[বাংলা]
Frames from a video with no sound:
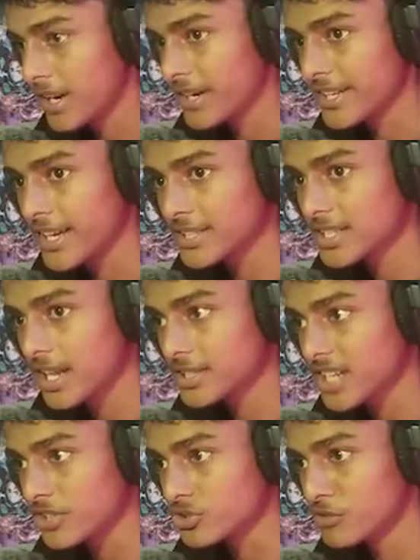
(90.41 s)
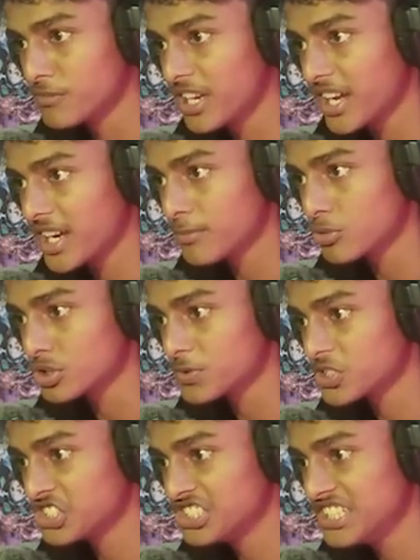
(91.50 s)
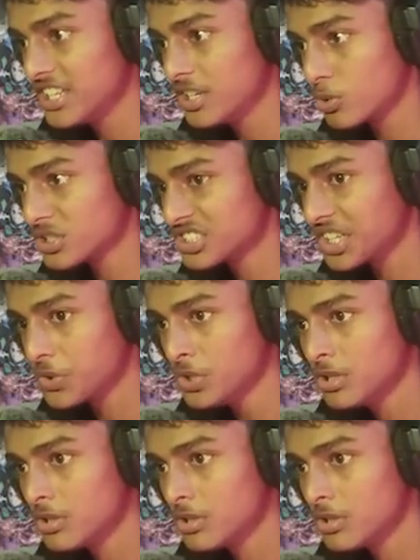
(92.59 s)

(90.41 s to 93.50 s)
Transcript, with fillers: বাকি ঠিক আছে এরা চারজন মিলে এখানে বসে বসে চিল করছে এখন